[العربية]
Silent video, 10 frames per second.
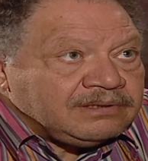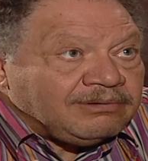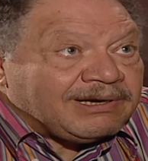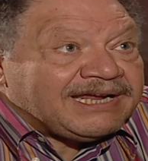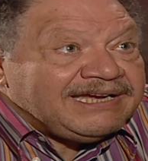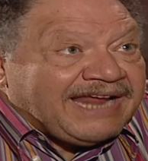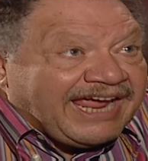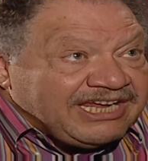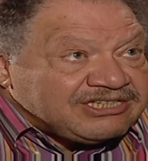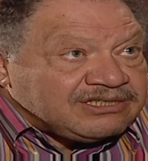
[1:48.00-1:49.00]
يوكلنا
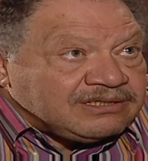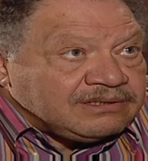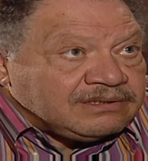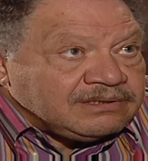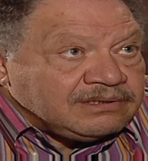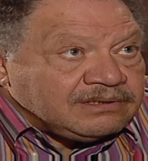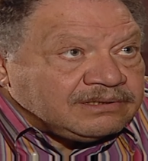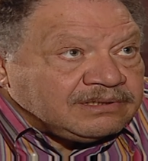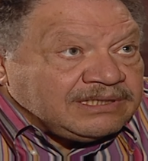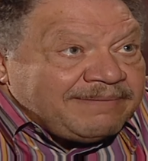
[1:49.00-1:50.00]
عيش
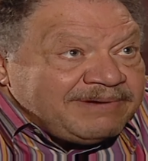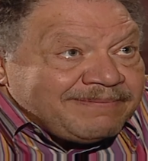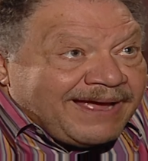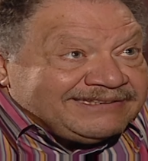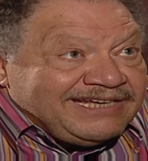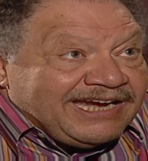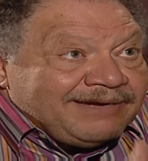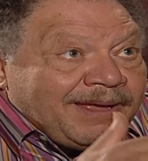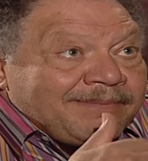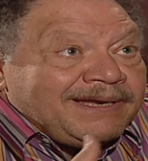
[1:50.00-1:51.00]
يا ابني بعديها
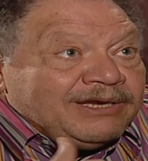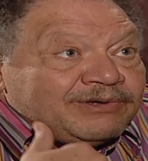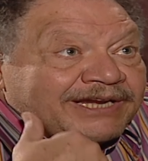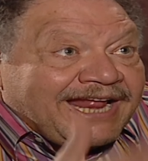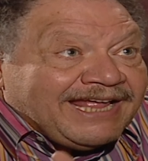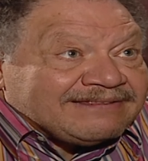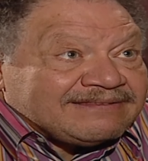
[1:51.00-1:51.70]
نبقى مليونيرات